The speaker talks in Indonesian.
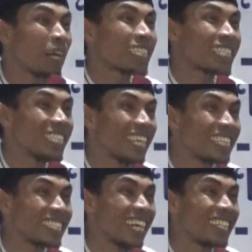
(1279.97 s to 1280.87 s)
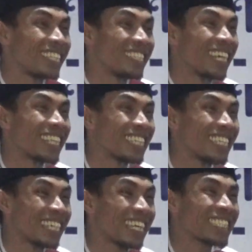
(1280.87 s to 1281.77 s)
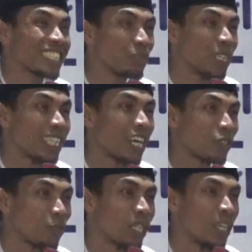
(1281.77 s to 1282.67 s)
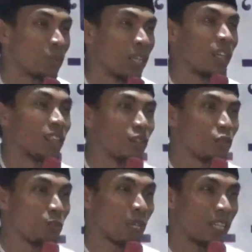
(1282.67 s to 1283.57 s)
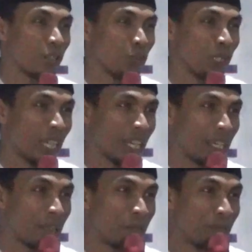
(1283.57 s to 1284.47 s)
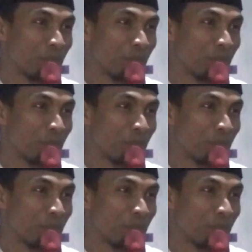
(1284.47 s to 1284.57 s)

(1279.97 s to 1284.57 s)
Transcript: maksiat saat tetap kas kok udah ajunan Allah subhanahu wa ta'ala